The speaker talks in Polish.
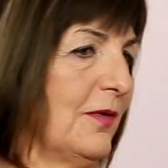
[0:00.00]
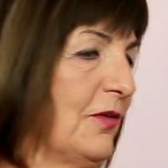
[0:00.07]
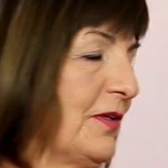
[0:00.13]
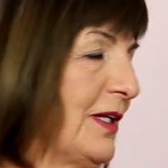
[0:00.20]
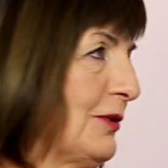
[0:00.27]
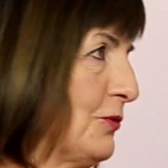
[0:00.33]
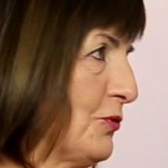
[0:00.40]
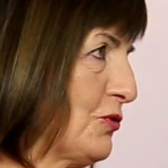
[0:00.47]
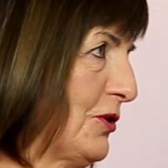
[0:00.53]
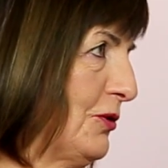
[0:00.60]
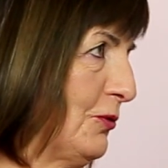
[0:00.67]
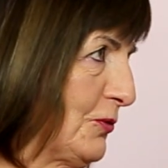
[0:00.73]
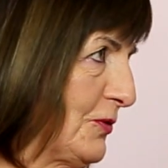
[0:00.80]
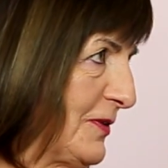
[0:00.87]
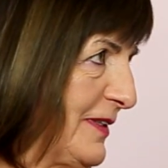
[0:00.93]
o naturze
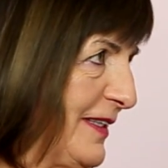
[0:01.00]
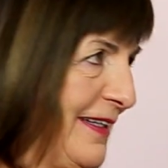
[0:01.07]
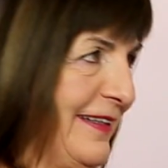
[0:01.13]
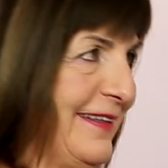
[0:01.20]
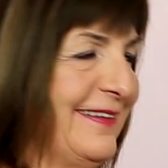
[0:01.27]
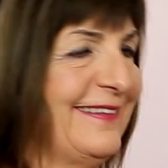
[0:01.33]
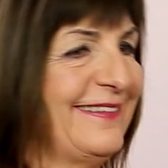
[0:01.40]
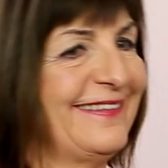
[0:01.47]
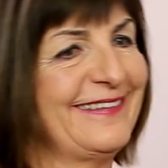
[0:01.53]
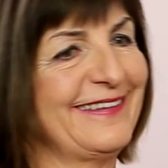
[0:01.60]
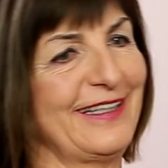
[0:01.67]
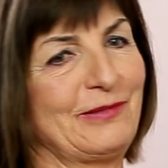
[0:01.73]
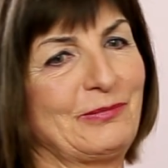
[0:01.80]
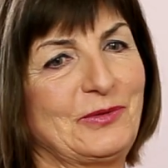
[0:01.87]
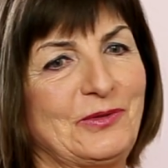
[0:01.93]
ludzkiej,
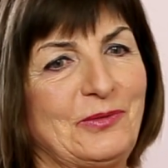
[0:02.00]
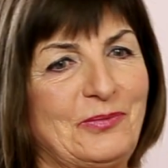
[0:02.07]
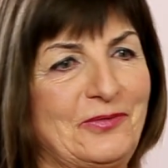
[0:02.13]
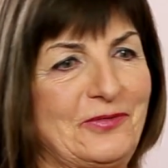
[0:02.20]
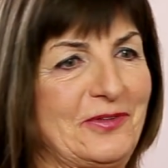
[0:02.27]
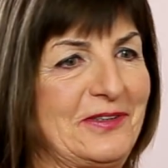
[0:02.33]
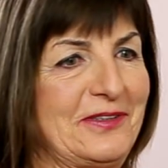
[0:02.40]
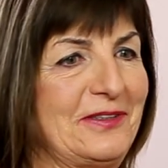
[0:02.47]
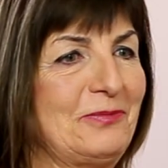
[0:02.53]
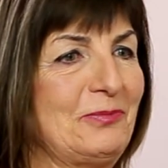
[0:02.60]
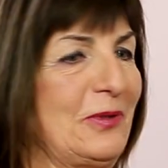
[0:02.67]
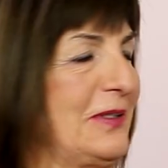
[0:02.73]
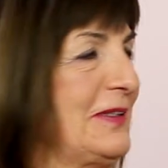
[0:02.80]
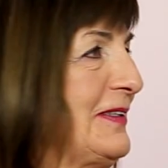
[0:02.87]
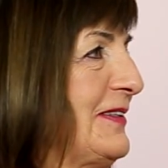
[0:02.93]
jakby to powiedzieć
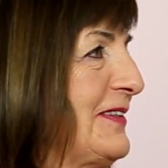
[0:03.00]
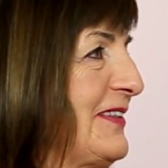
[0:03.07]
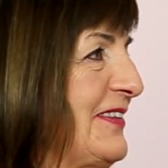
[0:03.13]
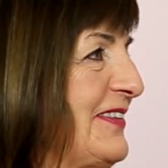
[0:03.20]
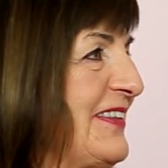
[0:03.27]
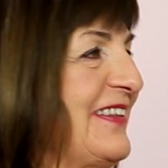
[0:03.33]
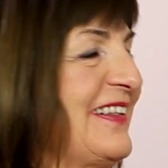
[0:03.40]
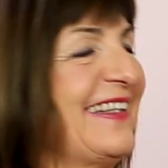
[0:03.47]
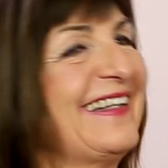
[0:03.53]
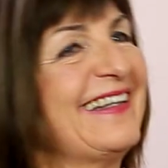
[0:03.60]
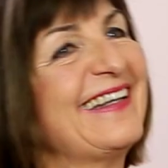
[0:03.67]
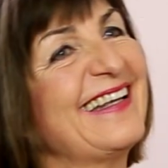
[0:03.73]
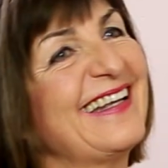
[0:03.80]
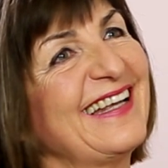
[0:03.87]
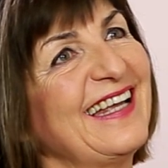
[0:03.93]
poetycko trochę,
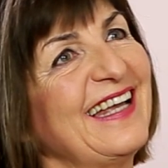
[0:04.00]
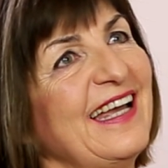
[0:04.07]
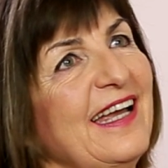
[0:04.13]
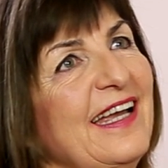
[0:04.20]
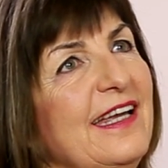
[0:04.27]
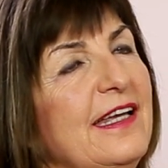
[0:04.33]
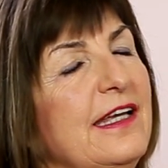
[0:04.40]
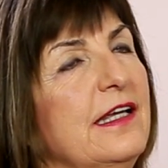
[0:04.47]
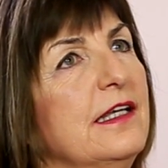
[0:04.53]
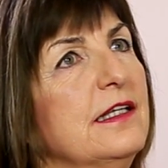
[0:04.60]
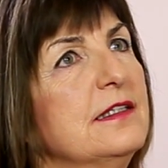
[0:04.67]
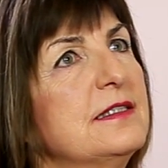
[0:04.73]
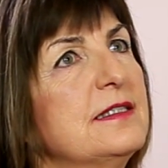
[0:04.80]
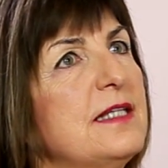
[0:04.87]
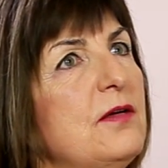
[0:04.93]

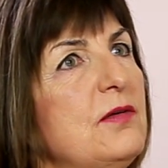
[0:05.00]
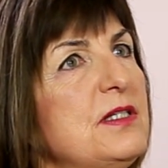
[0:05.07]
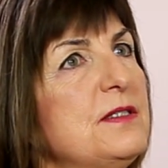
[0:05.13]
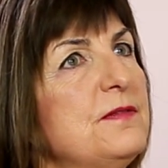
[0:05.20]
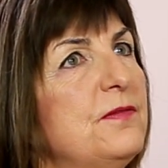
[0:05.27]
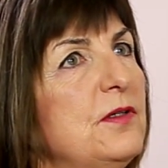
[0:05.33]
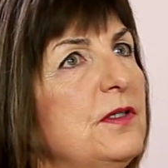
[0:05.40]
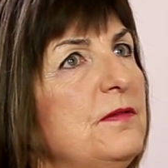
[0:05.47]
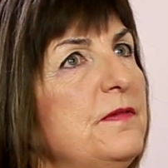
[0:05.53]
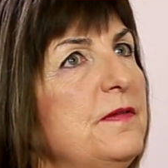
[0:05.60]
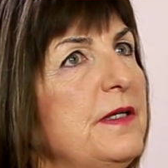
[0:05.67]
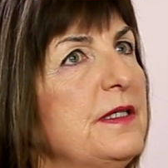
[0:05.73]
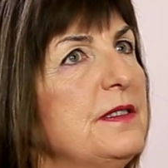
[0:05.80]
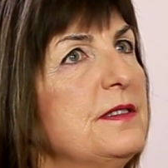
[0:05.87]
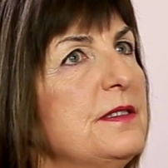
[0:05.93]
e, całej swojej
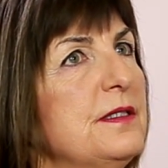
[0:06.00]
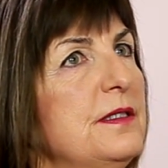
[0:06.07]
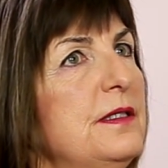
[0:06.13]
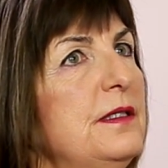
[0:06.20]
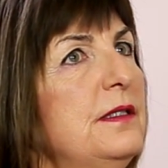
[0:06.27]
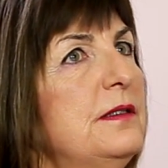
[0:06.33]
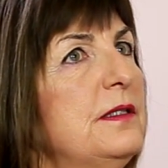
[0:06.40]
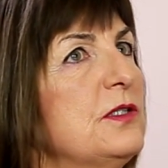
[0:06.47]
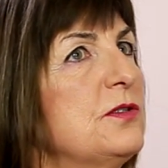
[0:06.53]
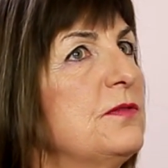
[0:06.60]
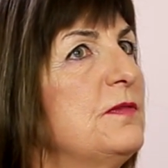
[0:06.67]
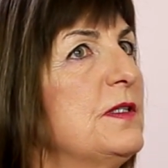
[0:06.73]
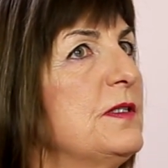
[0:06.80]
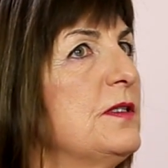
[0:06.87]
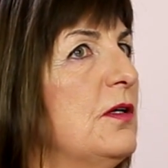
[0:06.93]
wiedzy,
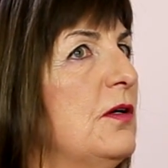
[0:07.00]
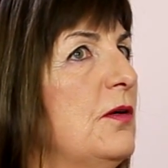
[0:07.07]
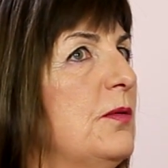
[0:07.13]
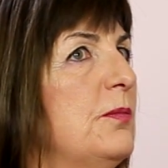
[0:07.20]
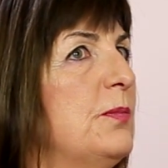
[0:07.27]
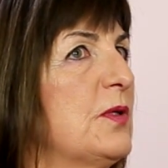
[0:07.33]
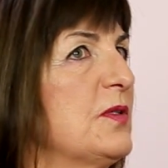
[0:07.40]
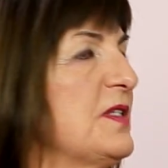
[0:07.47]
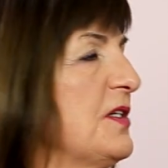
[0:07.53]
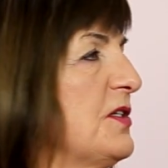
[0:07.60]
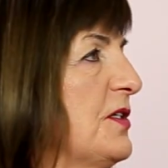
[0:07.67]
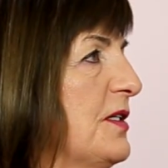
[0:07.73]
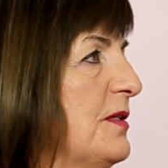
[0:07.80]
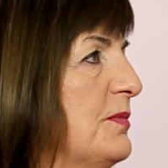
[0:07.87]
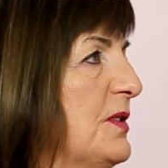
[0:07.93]
też wiedzy o
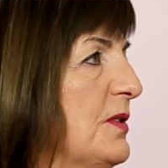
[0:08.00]
procesie